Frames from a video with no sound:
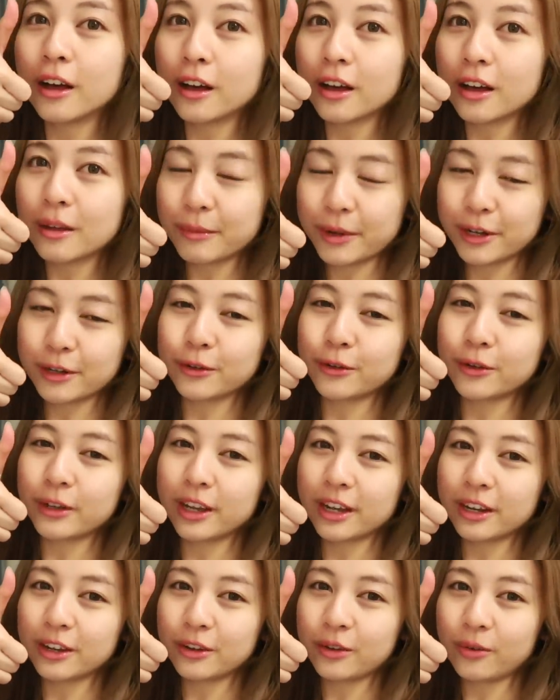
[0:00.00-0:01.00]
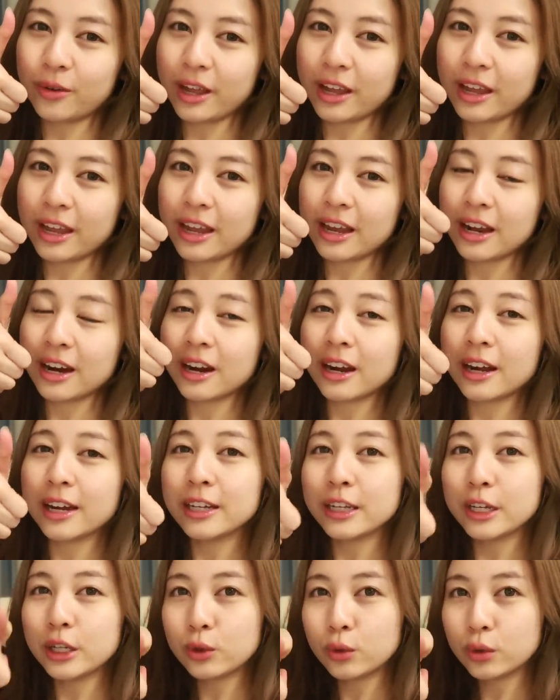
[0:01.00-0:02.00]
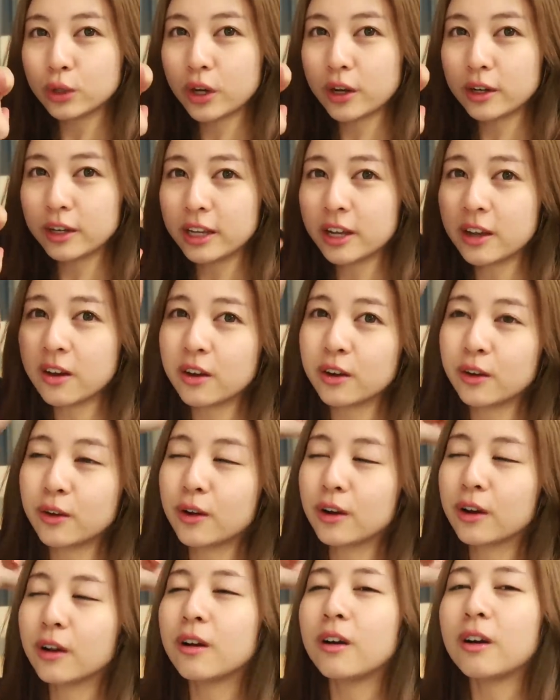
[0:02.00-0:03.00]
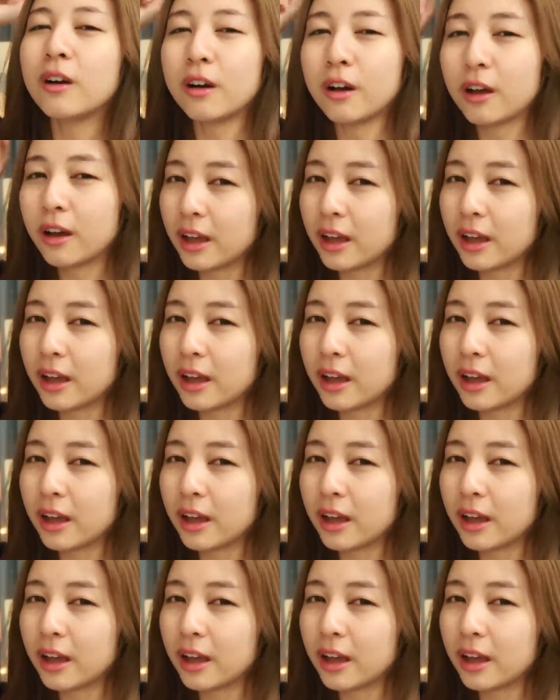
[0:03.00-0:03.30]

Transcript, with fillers: คอมเมนต์คุยกันด้วยใครที่ดูตอนนี้ก่อนนอนก็